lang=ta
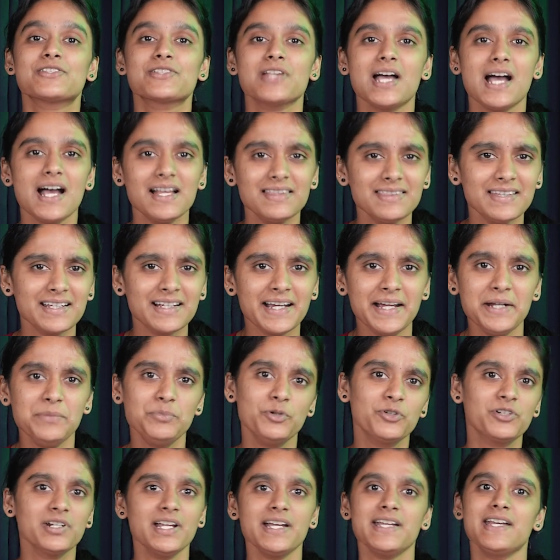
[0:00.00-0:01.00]
ஸோ அந்த
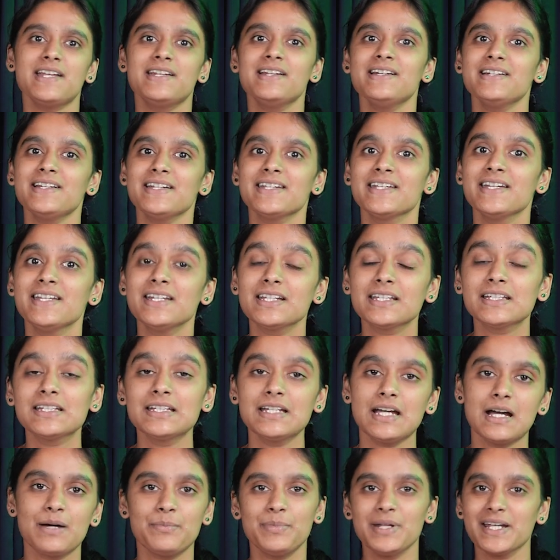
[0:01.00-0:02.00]
கைட் புக்கில் என்னென்ன
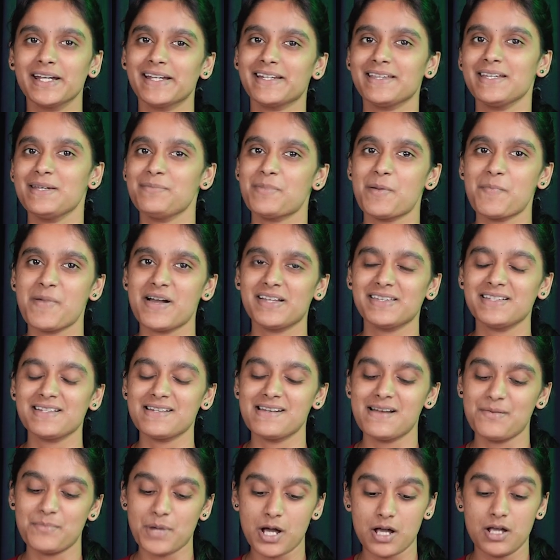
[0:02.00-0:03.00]
இருக்குது அப்படிங்கிறத இப்போ
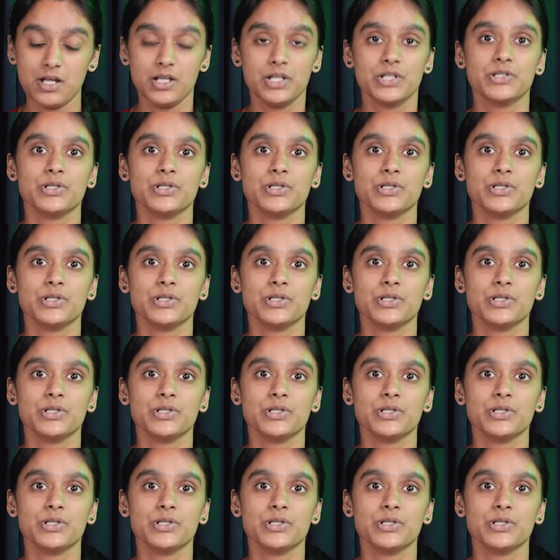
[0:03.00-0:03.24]
பார்த்துடலாமா